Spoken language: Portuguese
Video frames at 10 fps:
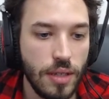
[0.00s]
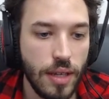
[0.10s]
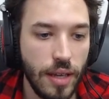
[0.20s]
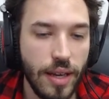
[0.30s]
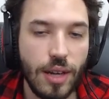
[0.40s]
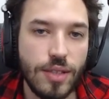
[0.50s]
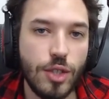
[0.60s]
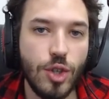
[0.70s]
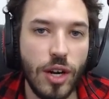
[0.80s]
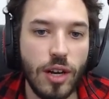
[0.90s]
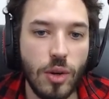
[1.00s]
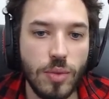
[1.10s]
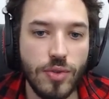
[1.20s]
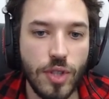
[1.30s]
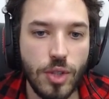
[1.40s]
E é legal, você joga como
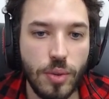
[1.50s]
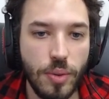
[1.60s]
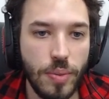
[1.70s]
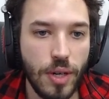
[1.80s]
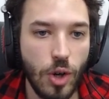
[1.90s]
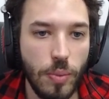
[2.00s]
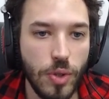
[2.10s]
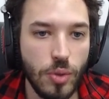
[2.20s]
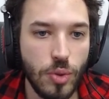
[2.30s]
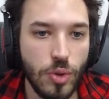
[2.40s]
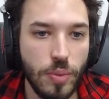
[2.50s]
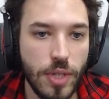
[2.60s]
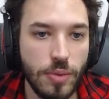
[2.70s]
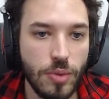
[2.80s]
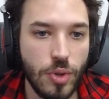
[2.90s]
se fosse uma Copa do Mundo
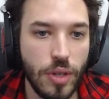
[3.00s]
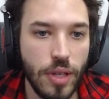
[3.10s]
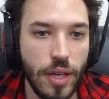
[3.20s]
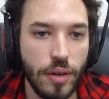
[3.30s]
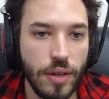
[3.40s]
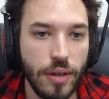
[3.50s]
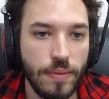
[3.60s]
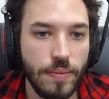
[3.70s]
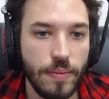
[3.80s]
mesmo, um torneio, né?